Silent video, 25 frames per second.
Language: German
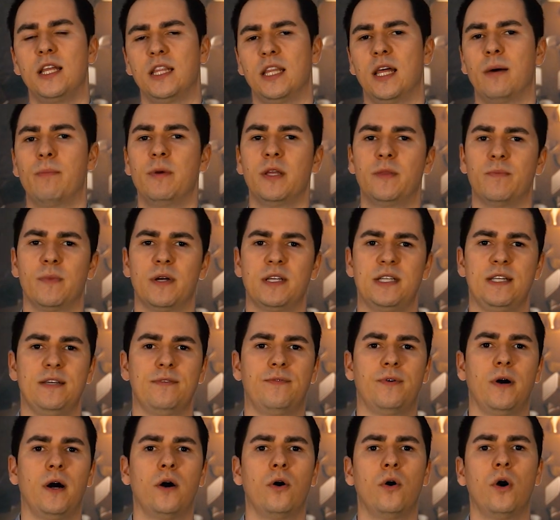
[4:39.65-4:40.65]
damit man
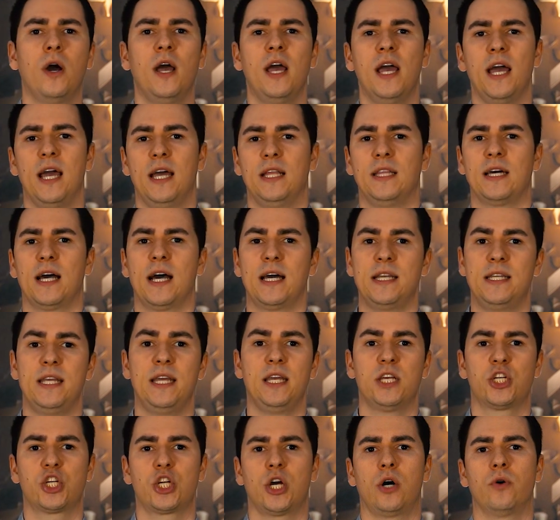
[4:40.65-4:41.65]
TV in
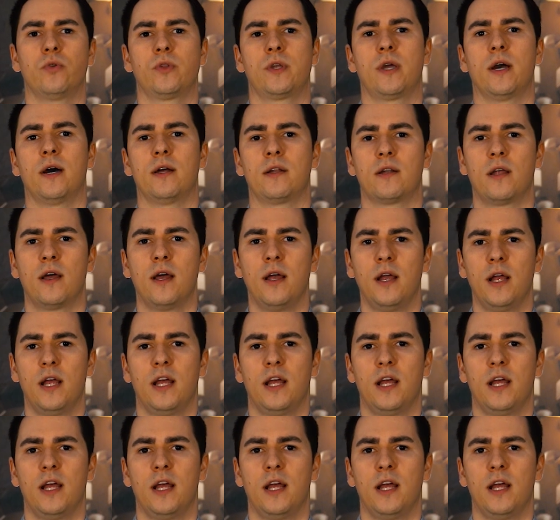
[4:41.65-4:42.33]
HD schauen kann.